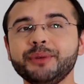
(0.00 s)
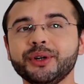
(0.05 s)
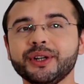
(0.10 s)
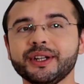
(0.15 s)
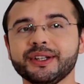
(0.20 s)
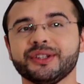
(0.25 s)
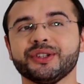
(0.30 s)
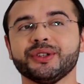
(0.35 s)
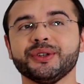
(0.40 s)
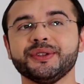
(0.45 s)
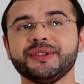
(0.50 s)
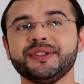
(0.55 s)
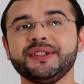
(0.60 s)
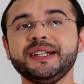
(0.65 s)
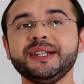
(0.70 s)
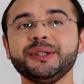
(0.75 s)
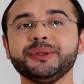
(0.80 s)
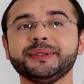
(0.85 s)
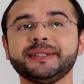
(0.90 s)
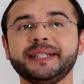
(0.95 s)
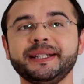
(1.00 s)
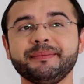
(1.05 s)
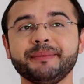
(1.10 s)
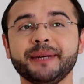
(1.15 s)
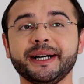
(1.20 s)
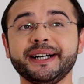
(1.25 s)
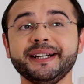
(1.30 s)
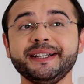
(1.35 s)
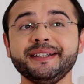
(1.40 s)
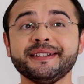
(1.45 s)
mora sozinho tem
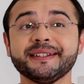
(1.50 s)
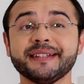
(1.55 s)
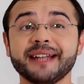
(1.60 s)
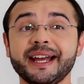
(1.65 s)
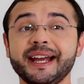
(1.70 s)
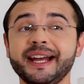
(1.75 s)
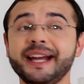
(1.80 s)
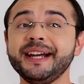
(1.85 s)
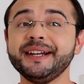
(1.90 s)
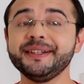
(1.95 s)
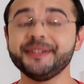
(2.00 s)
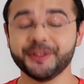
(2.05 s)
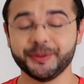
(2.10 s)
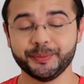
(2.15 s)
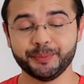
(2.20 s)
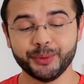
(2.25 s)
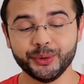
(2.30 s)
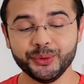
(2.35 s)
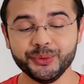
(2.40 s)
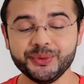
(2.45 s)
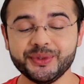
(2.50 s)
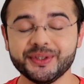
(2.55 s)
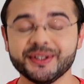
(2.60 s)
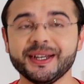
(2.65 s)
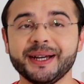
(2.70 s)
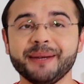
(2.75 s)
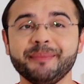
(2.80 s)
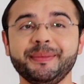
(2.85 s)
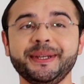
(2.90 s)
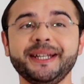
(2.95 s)
mais
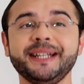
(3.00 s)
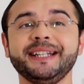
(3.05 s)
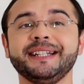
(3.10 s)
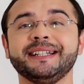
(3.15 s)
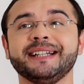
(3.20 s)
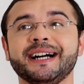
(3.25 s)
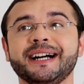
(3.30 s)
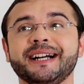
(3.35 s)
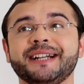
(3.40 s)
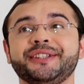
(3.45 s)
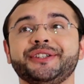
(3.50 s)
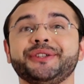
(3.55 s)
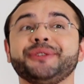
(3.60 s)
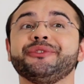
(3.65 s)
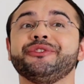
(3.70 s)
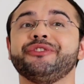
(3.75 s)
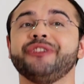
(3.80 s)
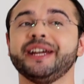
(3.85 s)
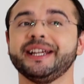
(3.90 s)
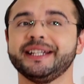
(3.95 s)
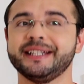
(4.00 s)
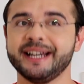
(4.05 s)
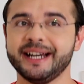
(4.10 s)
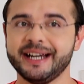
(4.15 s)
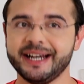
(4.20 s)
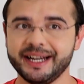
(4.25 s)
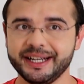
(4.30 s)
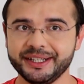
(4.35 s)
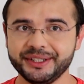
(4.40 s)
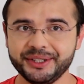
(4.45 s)
responsabilidade,
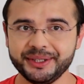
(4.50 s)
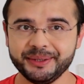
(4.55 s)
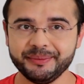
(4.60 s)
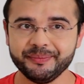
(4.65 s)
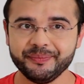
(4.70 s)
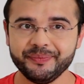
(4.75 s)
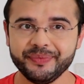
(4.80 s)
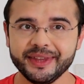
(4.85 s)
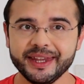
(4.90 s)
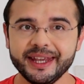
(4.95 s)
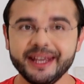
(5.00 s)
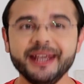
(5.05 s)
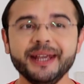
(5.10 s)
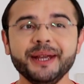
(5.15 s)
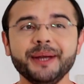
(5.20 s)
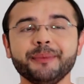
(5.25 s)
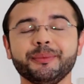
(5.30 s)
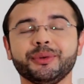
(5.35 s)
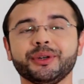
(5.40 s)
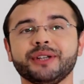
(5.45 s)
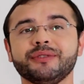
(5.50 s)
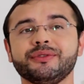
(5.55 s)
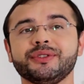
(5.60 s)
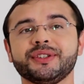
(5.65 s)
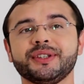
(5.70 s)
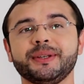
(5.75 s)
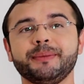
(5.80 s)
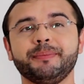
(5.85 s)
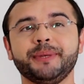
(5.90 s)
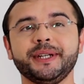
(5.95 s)
verdade. Porque
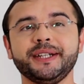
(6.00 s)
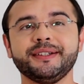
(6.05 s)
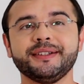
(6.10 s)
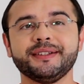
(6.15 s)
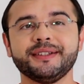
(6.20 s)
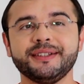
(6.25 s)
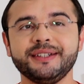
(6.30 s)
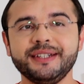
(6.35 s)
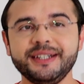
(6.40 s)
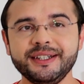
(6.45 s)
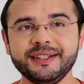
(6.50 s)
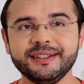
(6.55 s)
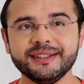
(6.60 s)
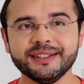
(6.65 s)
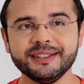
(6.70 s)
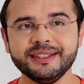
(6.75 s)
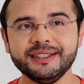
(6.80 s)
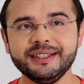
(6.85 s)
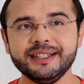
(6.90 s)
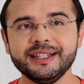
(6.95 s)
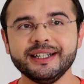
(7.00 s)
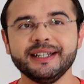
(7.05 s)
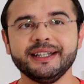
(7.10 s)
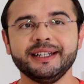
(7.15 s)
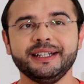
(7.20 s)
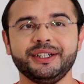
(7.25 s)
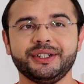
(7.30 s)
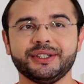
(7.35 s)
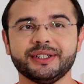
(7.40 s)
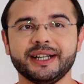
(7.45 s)
você precisa
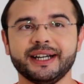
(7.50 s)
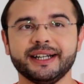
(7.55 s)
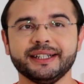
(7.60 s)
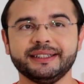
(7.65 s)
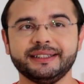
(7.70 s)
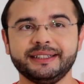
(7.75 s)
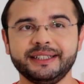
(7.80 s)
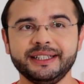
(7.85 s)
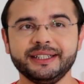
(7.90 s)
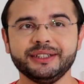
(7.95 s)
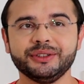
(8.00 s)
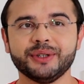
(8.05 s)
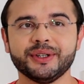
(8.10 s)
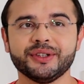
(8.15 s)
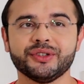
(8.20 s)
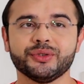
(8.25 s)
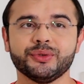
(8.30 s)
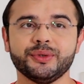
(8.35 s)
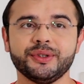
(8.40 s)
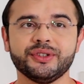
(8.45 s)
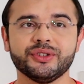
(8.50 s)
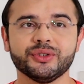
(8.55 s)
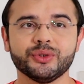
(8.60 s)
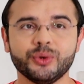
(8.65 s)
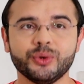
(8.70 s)
estar atento às suas